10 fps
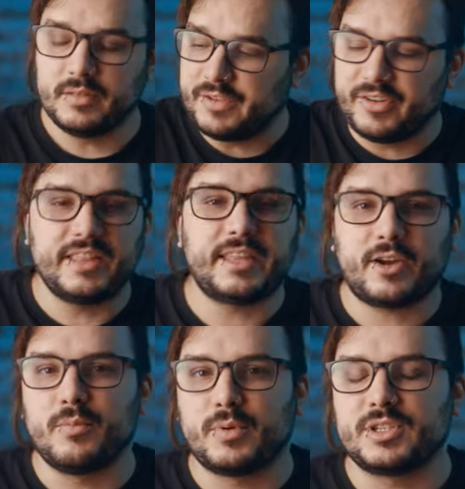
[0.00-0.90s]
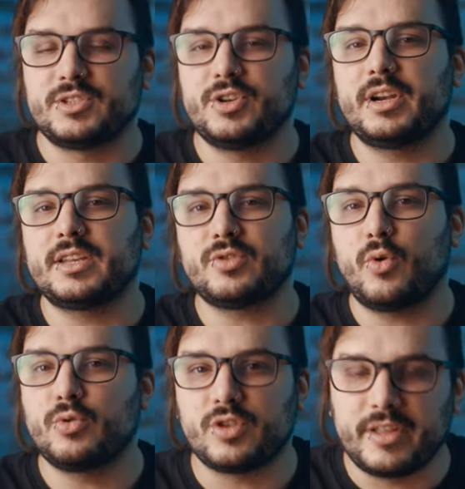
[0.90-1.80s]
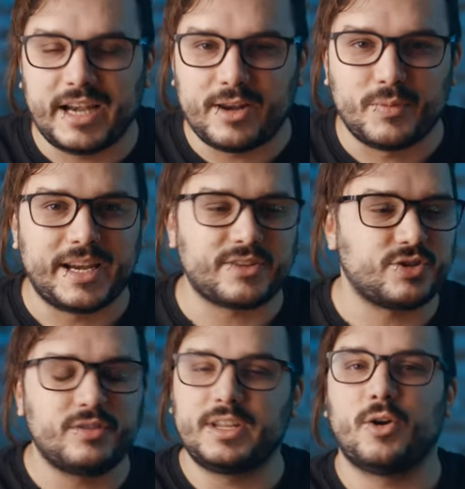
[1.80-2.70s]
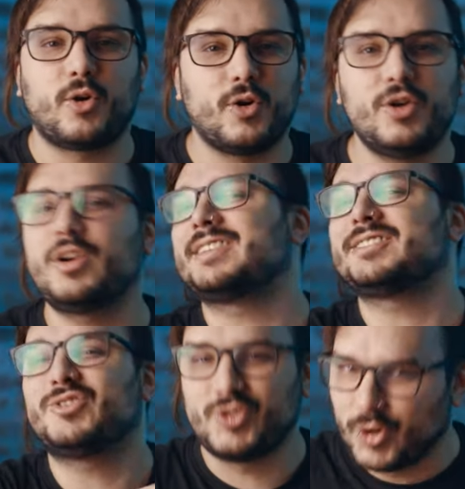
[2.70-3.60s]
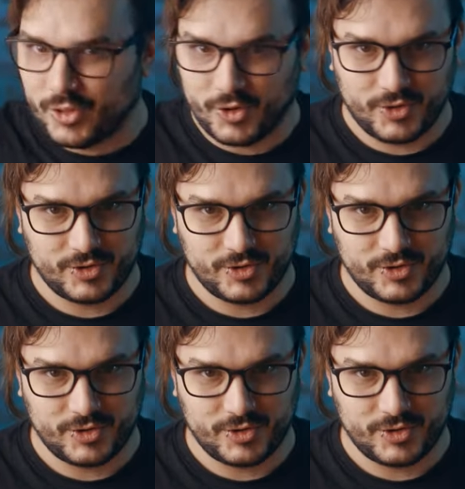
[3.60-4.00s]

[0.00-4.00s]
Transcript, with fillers: diferentes composiciones, uso de la iluminación, de los colores, todo.